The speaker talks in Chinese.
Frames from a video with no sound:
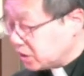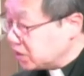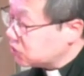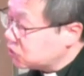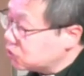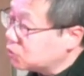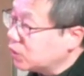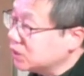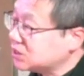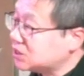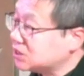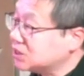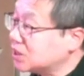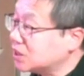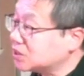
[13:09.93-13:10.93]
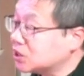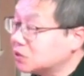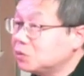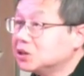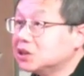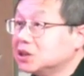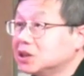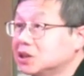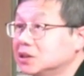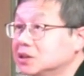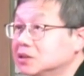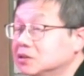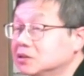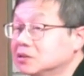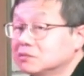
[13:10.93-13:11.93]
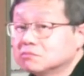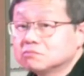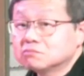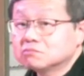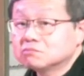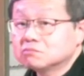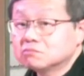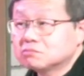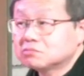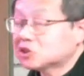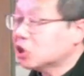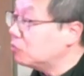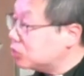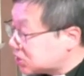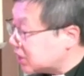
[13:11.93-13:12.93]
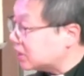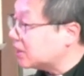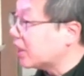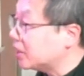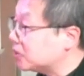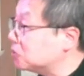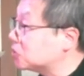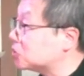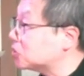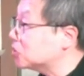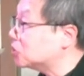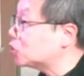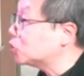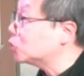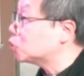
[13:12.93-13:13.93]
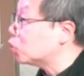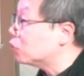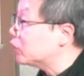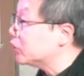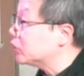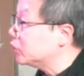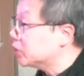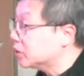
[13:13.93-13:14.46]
有关形象这个问题，到目前来都是众说纷纭。